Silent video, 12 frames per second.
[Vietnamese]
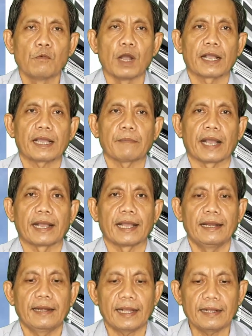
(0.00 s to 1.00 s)
và các bạn
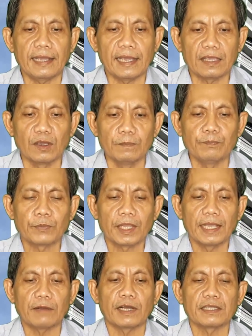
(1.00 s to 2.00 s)
hãy lắng nghe chúng
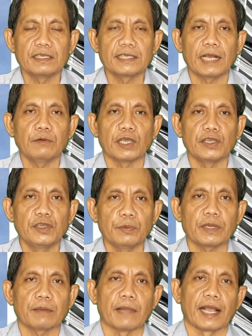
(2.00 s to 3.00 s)
giác quan thứ sáu và giúp
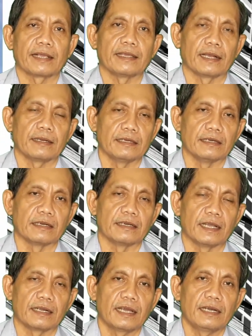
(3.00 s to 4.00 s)
các bạn dẫn đường
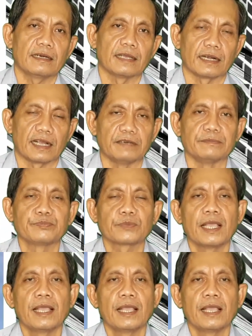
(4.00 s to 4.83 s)
dẫn đến thành công